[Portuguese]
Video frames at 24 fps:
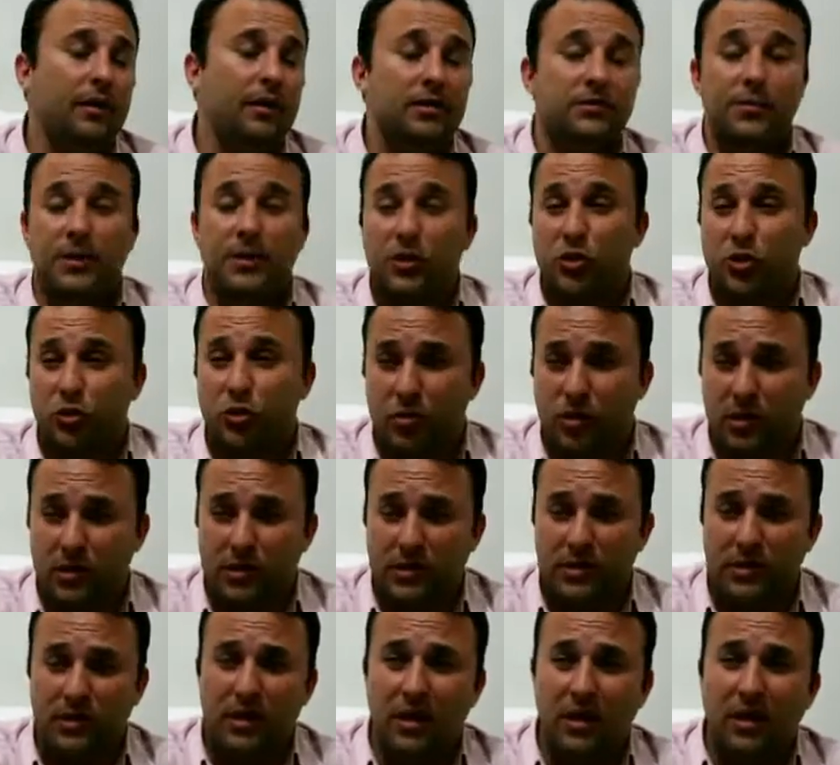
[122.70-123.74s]
as
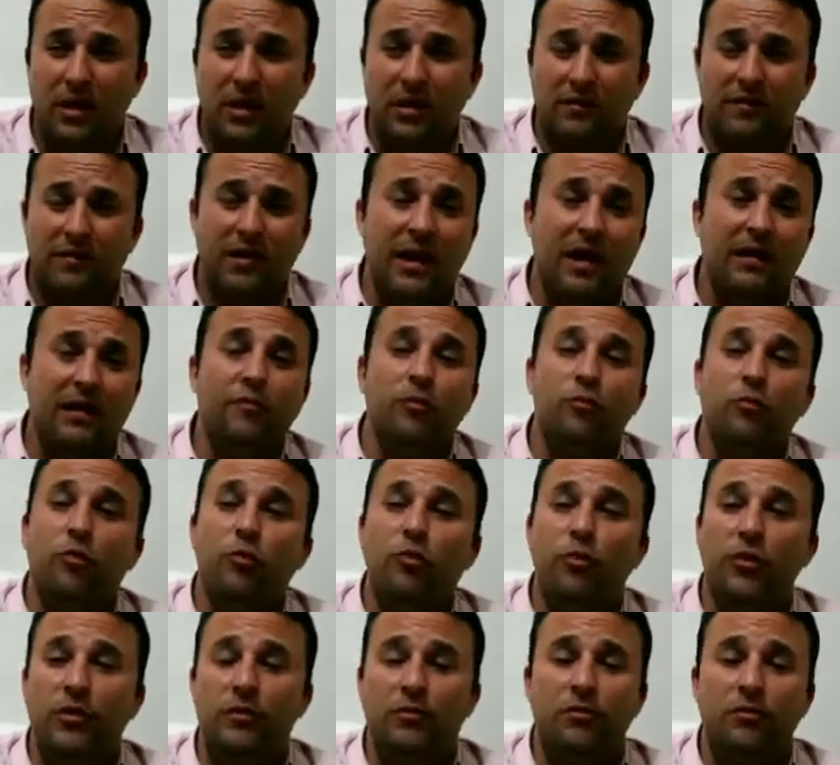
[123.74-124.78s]
pessoas falavam
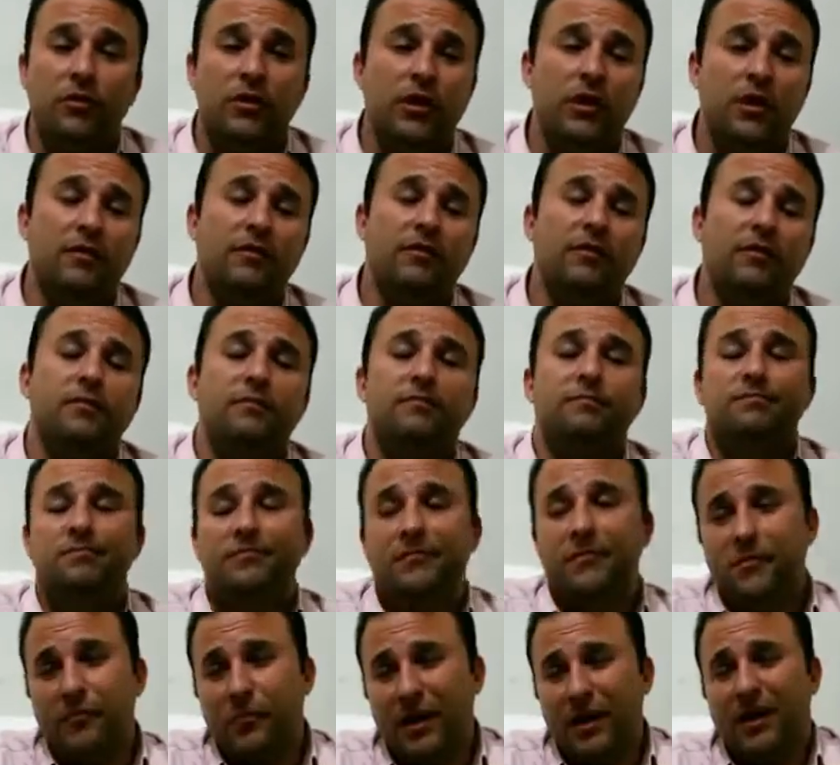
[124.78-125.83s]
muito que
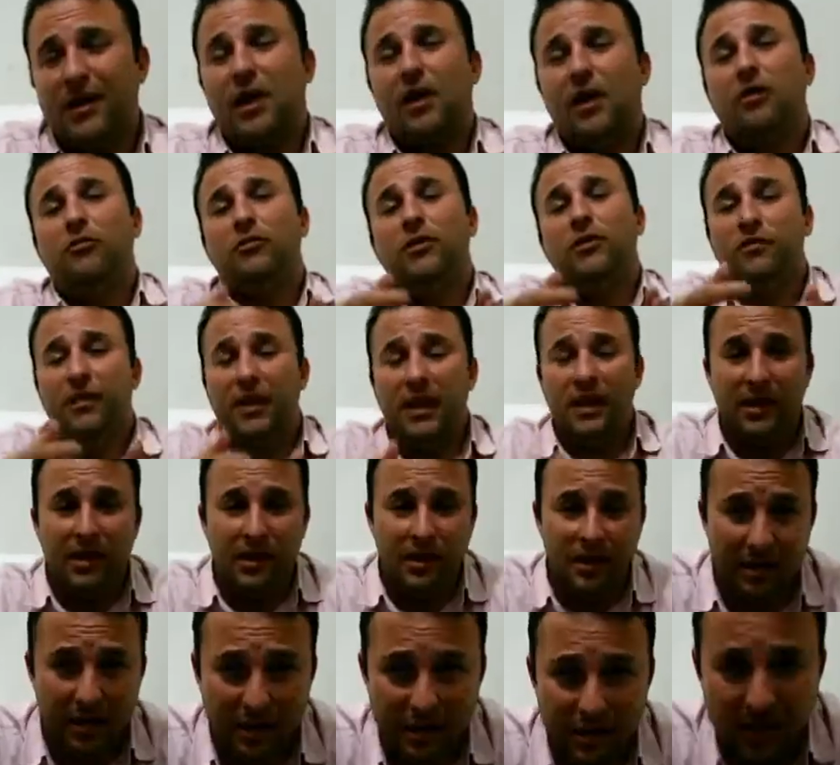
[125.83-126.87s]
o canal
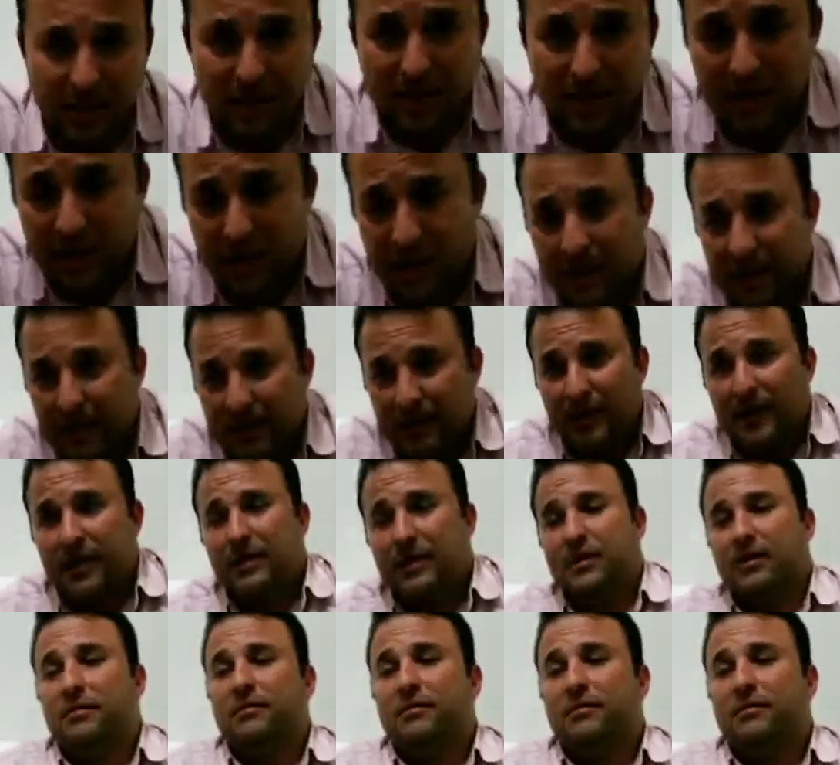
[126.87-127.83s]
deveria é,